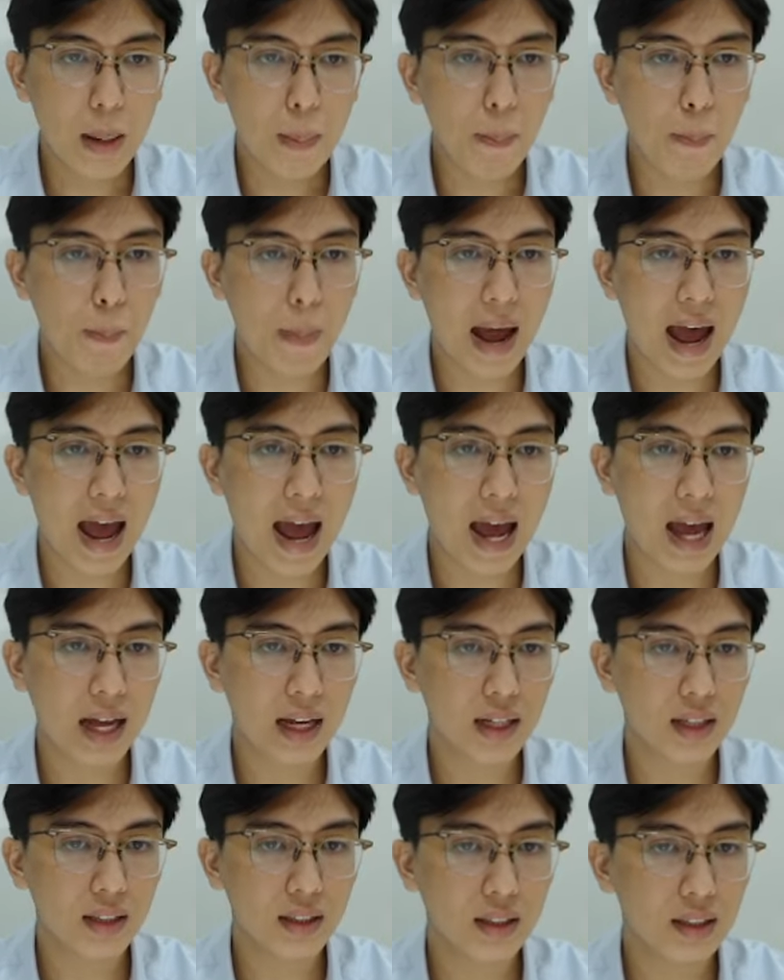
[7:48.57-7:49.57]

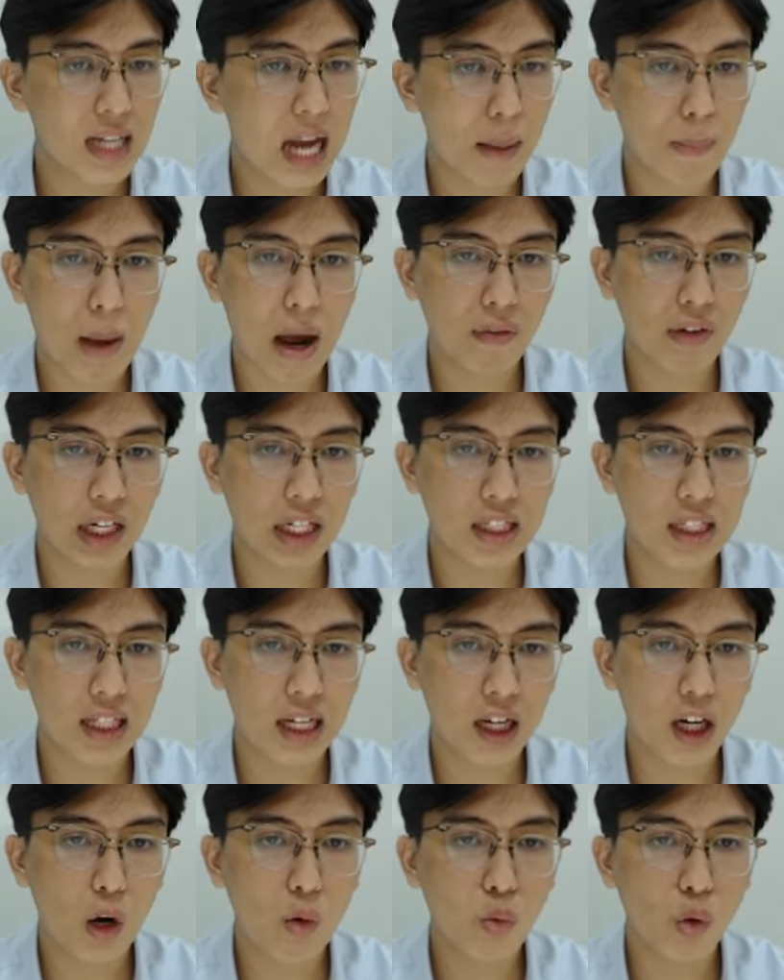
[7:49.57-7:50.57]
mà đảm bảo với các chị
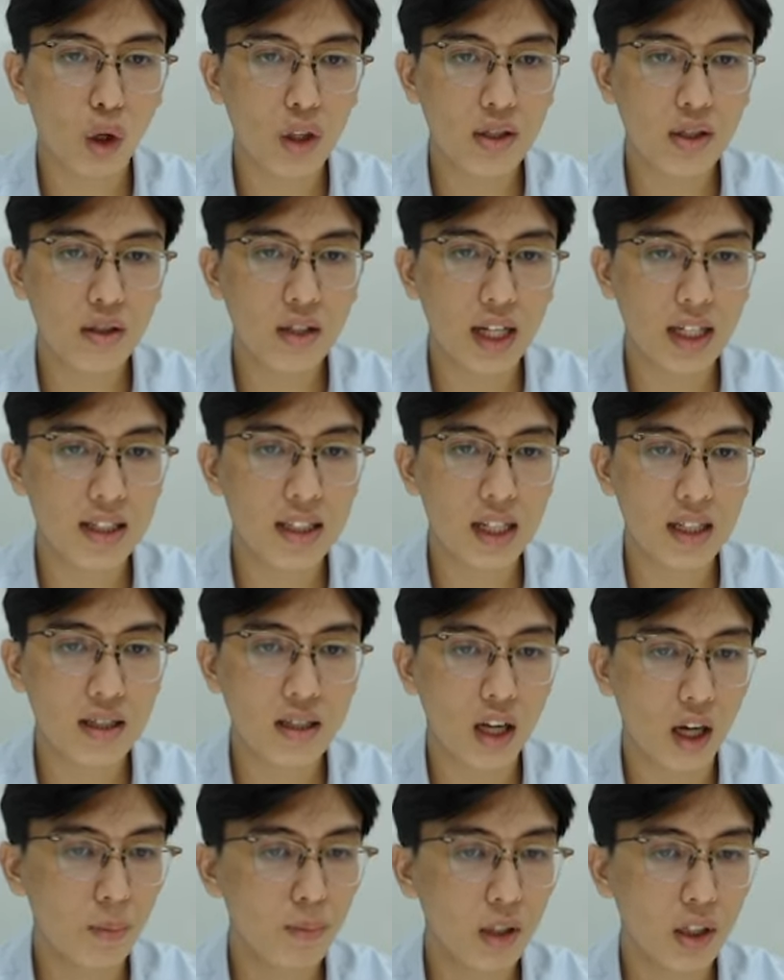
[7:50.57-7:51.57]
là không có sự nhận diện
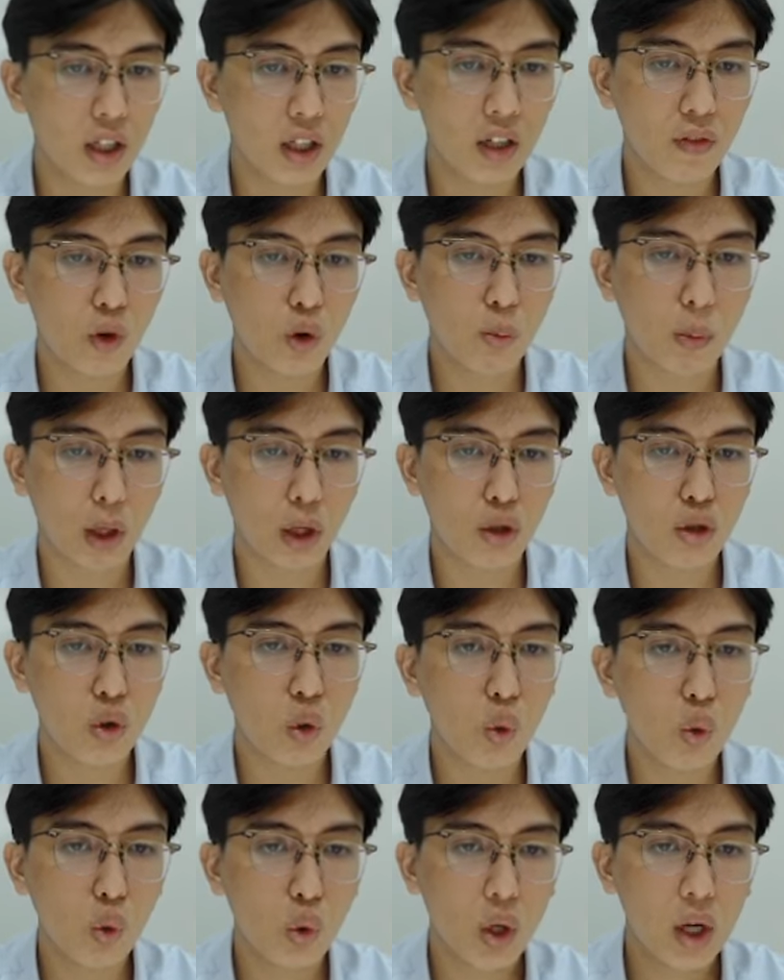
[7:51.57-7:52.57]
sớm từ những cái vùng mà nó
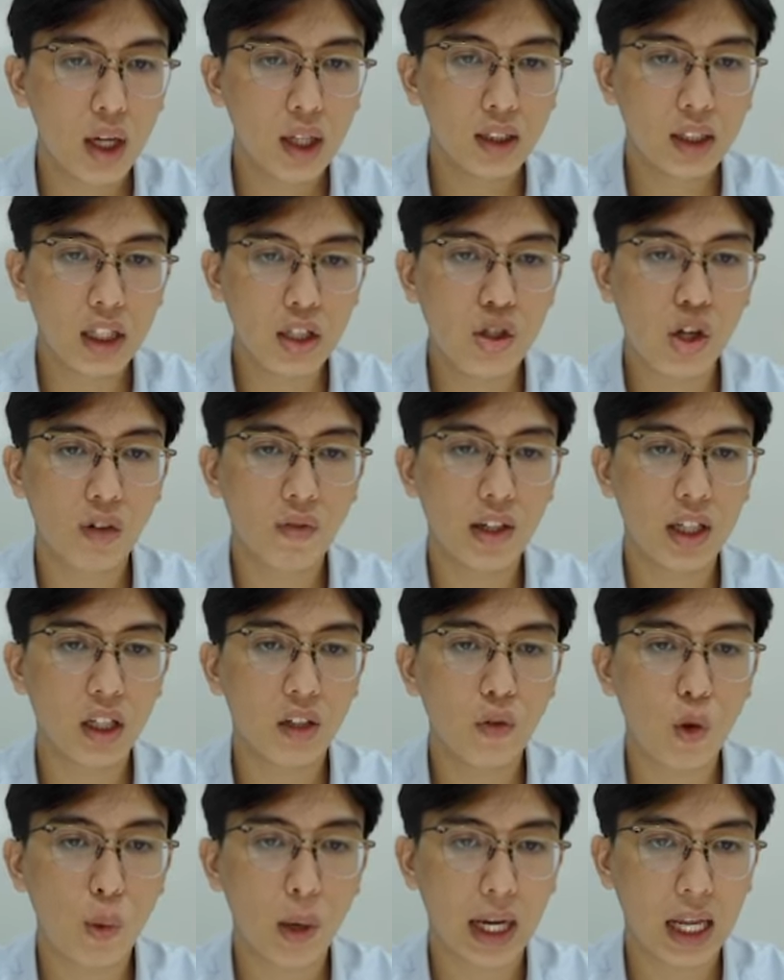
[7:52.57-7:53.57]
rũ thị trường về những
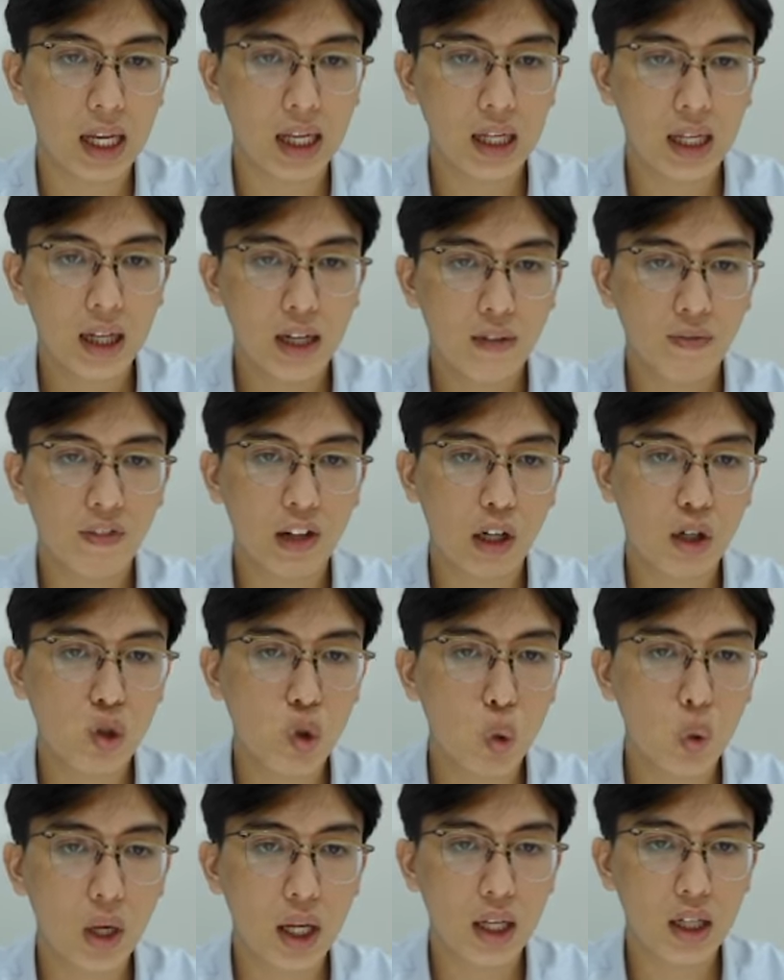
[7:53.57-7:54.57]
cái vùng này này và nó
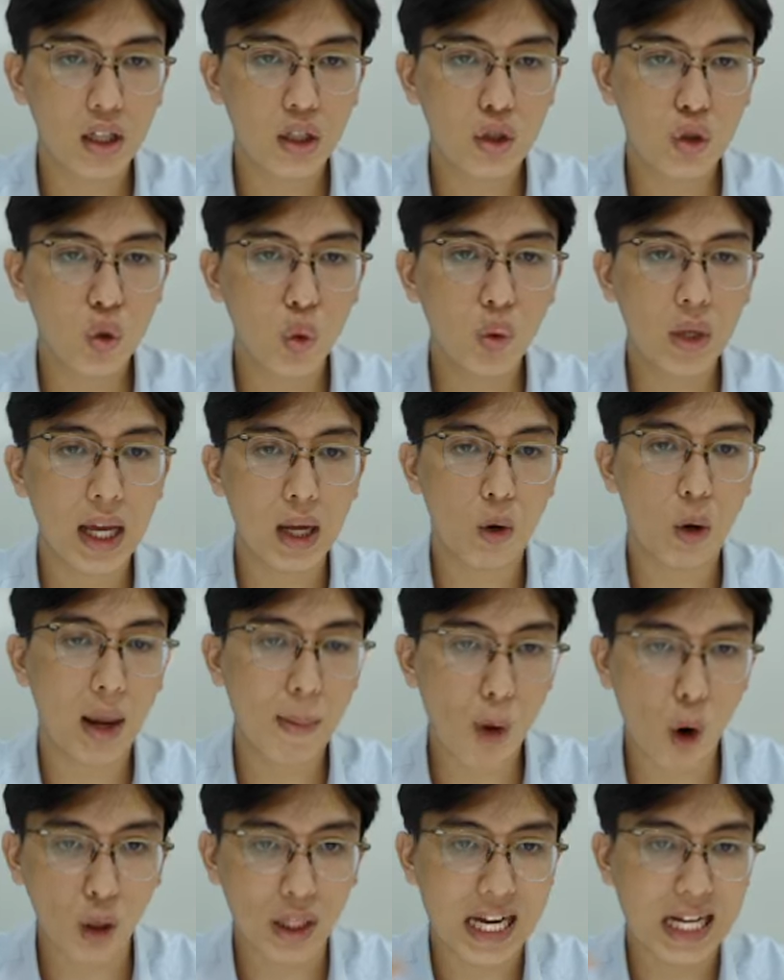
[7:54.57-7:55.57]
rũ này rũ để loại
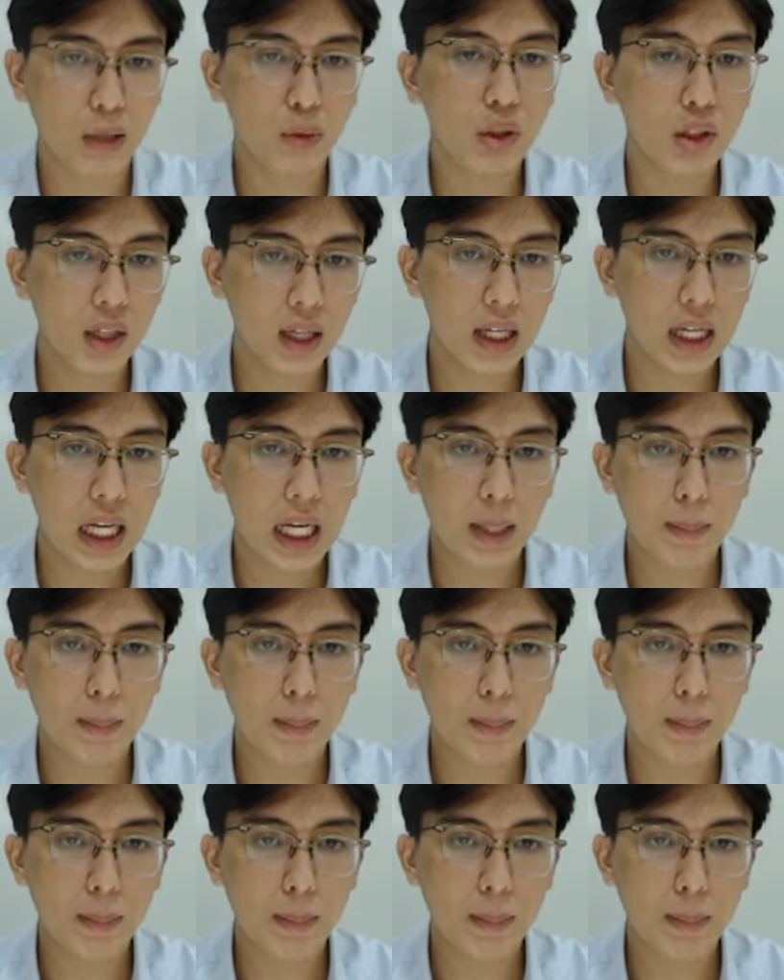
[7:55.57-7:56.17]
bỏ nhà đầu tư ấy,